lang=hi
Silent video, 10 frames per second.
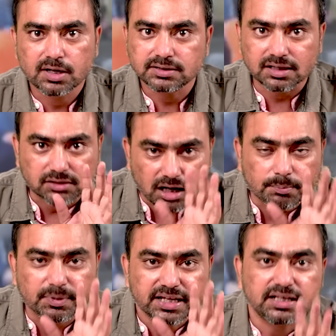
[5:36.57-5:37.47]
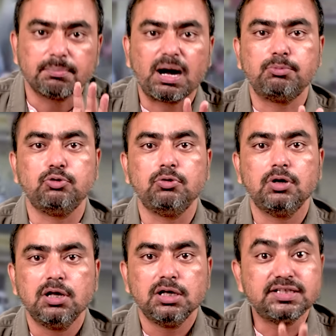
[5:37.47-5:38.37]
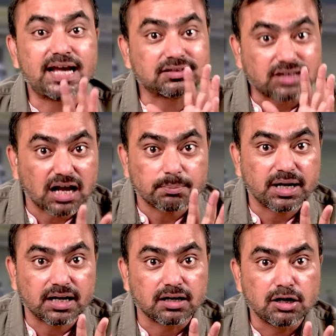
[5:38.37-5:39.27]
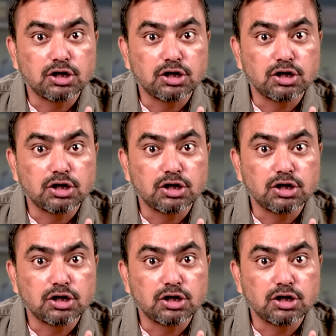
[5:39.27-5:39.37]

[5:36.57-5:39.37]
यह धर्म नहीं है बाबू यह धर्म है